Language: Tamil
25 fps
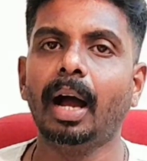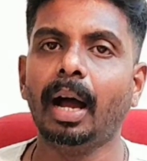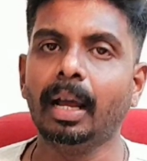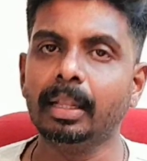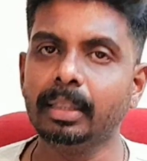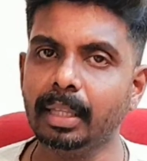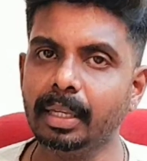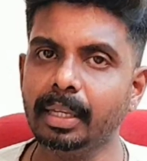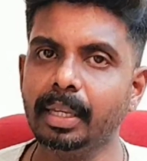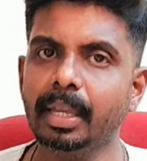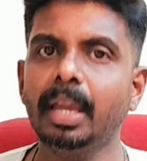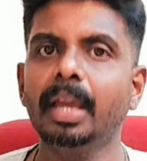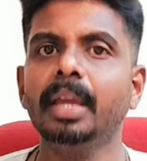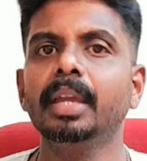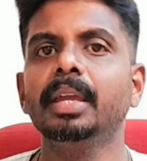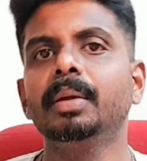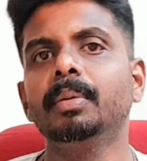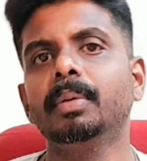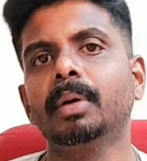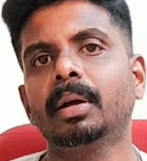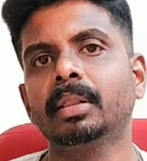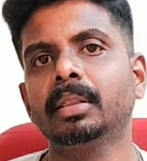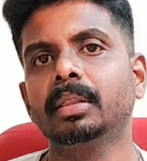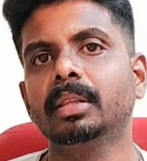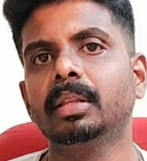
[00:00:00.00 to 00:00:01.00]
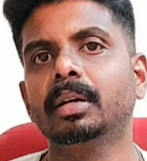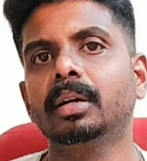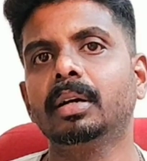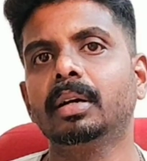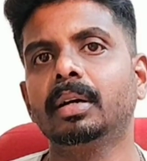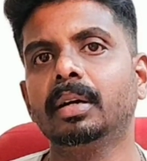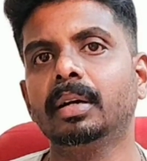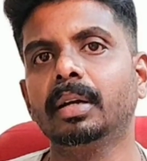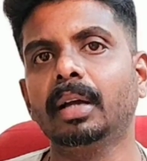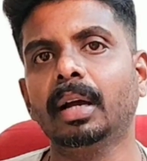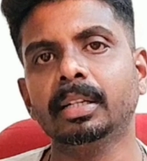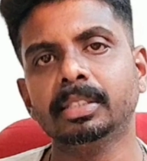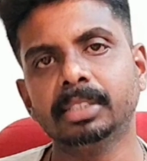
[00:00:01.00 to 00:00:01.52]
அந்த ஏஐ அந்த
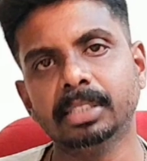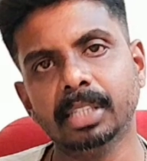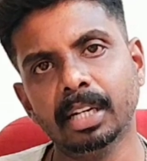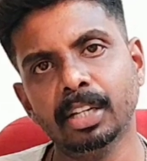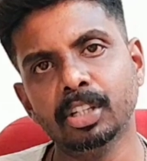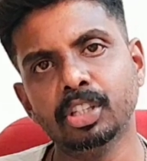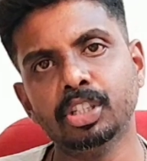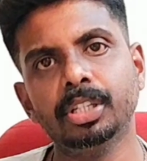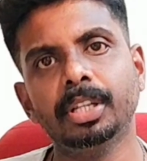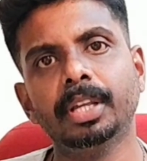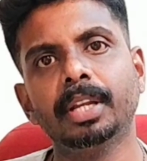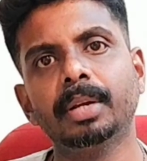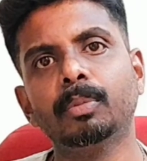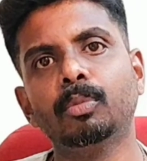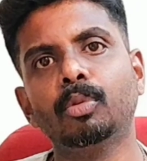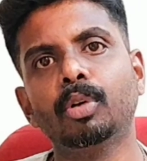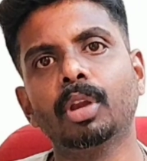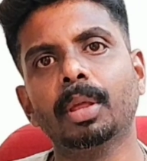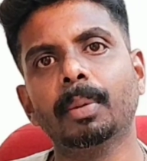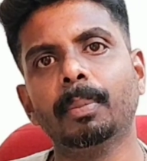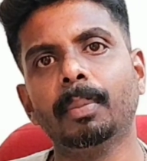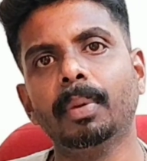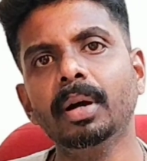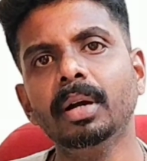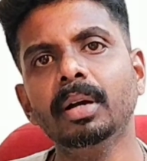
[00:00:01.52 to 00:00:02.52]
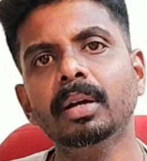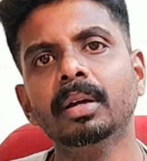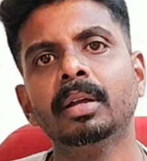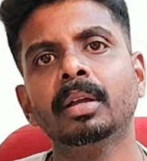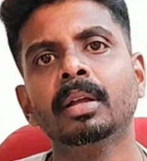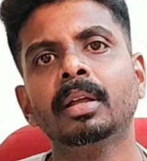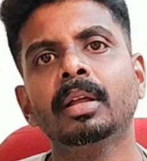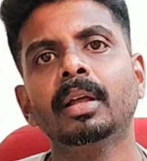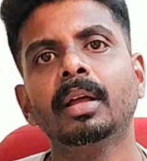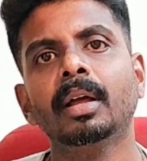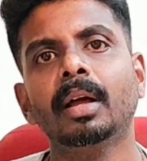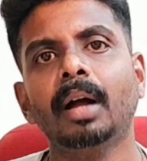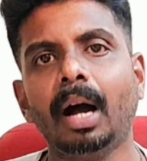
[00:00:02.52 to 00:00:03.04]
அசிஸ்டன்ட் இன்ஜினியர் மூலிமா
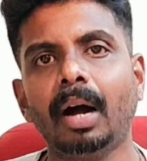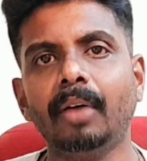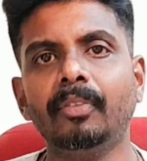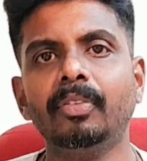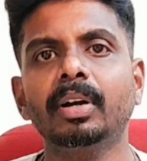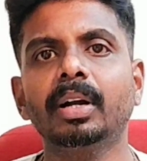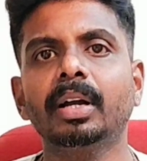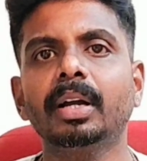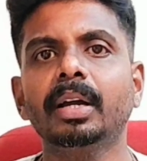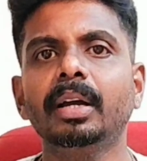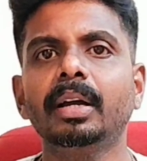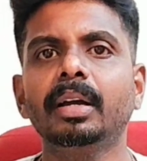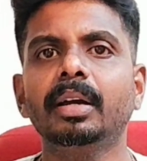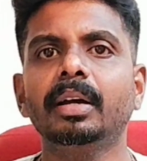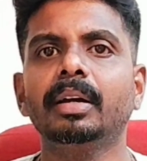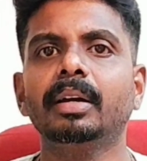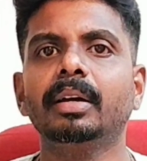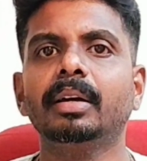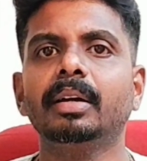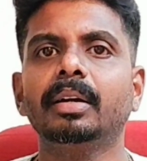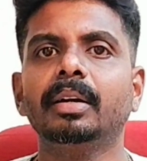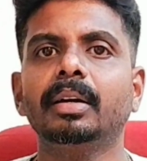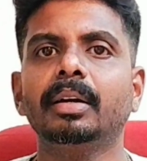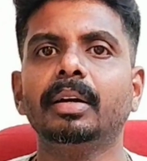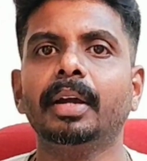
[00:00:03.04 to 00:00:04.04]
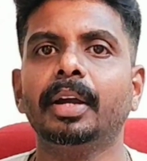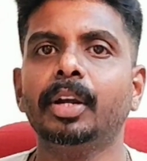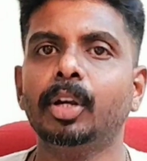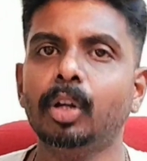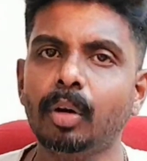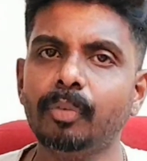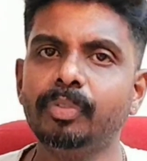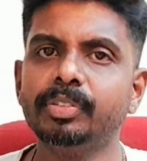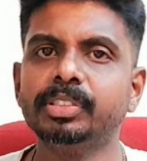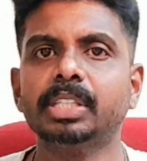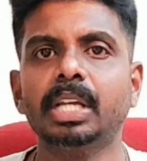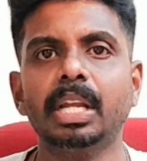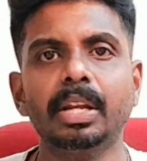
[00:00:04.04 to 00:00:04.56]
அவங்க ஹெட்
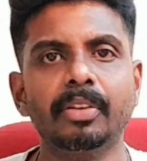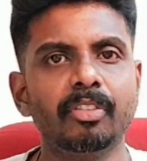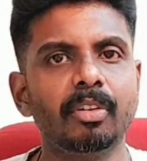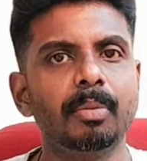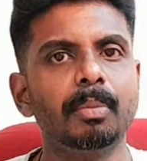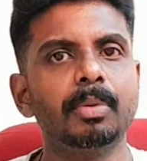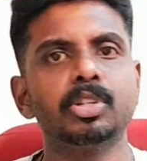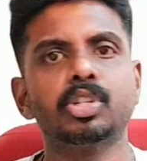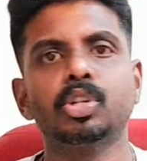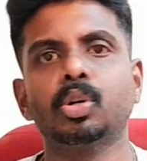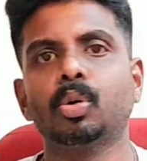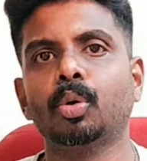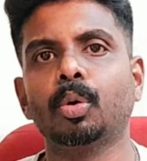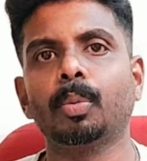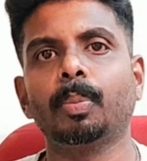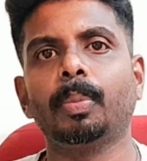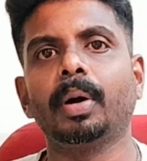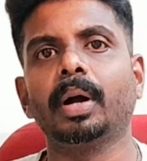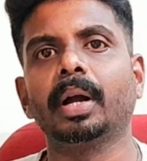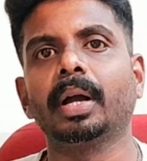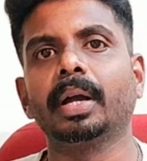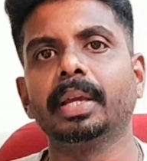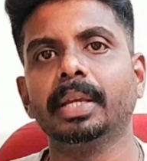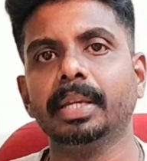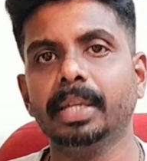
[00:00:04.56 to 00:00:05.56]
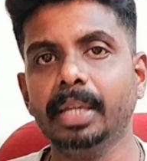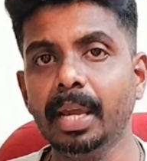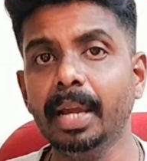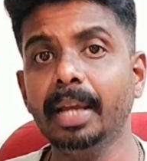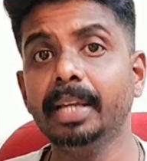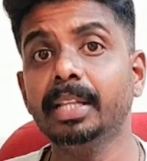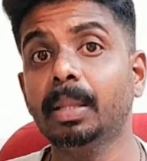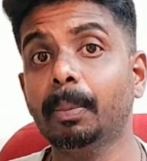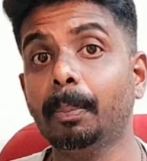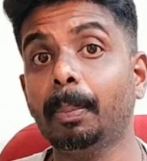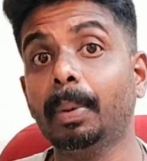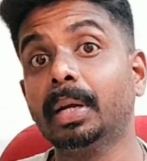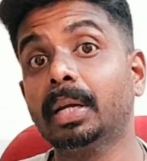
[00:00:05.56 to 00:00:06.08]
ஆஃபீஸ்க்கு இன்ஃபர்மேஷன் கொடுப்பாங்க ஏன்
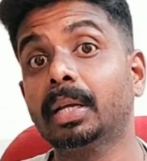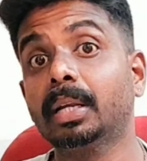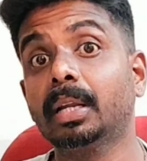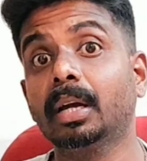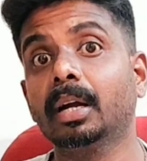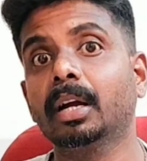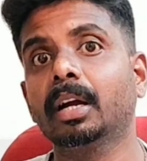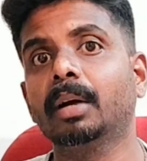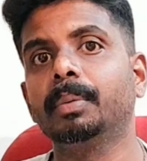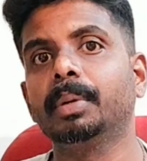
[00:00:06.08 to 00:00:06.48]
இதை பண்ணுறாங்க